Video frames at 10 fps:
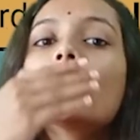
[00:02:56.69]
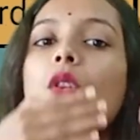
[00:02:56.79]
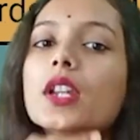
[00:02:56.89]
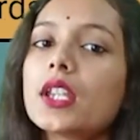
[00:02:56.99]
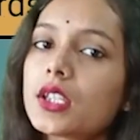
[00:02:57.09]

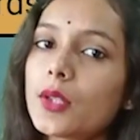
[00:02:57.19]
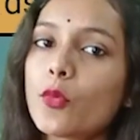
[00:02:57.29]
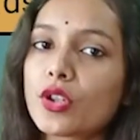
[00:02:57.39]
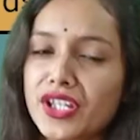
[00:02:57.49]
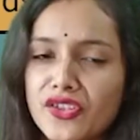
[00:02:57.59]
तो इनके
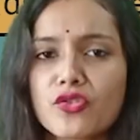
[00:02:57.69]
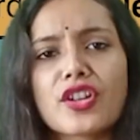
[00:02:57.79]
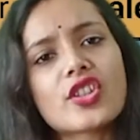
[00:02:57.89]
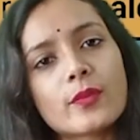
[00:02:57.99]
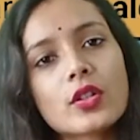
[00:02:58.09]
बॉडी
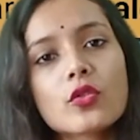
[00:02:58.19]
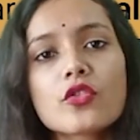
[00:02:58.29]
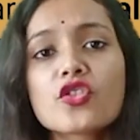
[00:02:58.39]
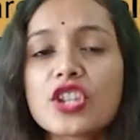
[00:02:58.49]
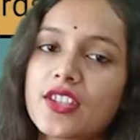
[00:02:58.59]
स्ट्रक्चर में
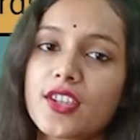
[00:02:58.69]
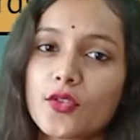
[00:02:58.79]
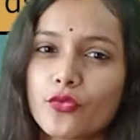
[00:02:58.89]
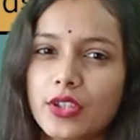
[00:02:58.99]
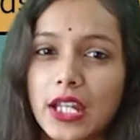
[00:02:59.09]
कुछ चेंजेस
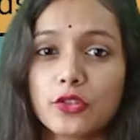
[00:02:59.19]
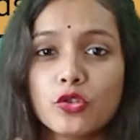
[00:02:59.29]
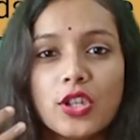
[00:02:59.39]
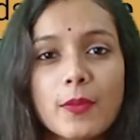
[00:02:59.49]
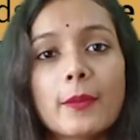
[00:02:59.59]
होते हैं तो
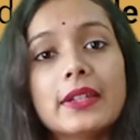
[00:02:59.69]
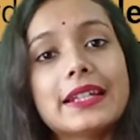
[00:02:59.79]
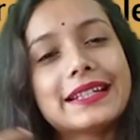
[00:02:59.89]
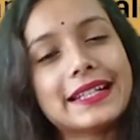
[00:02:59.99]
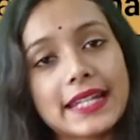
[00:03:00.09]
जब हम
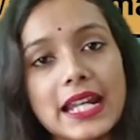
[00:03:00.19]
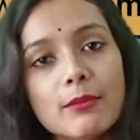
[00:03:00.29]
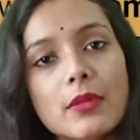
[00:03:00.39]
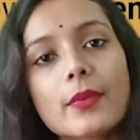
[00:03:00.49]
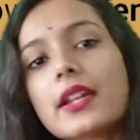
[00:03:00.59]
इन्हें
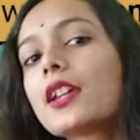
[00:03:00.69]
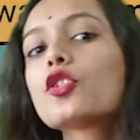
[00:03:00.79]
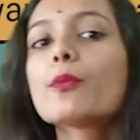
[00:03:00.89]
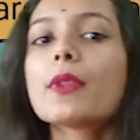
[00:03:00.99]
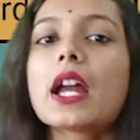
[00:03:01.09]
डिटेल में पढ़ेंगे तो मैं